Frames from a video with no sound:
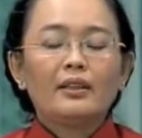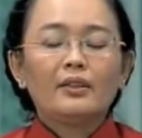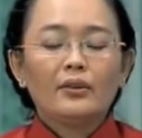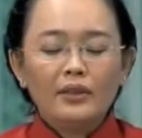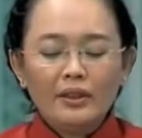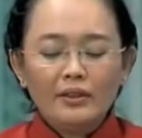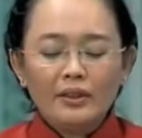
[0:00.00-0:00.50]

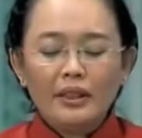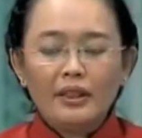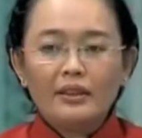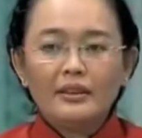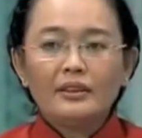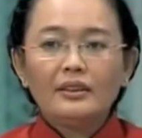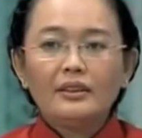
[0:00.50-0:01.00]
đủ điều
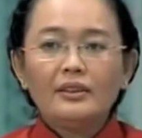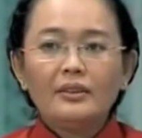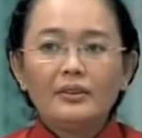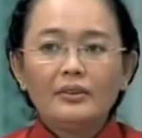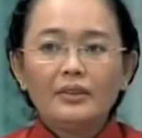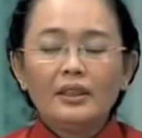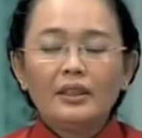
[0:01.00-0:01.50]
kiện hưởng lương
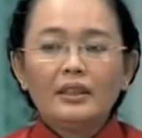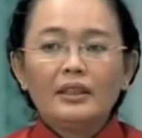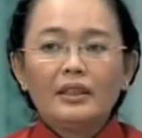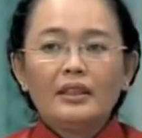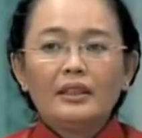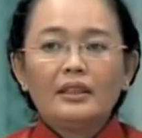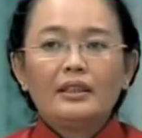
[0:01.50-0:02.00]
hưu
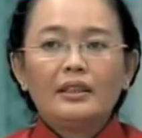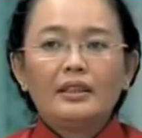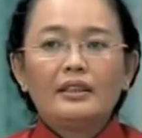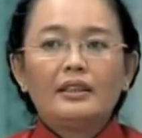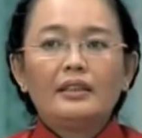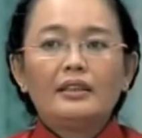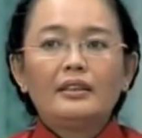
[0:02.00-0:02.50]
thì
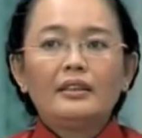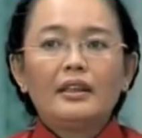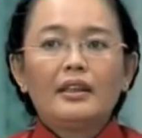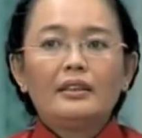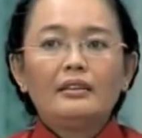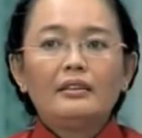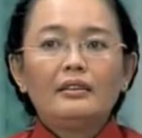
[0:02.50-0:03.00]
thì chị có
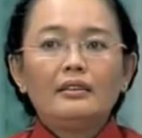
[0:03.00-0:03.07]
thể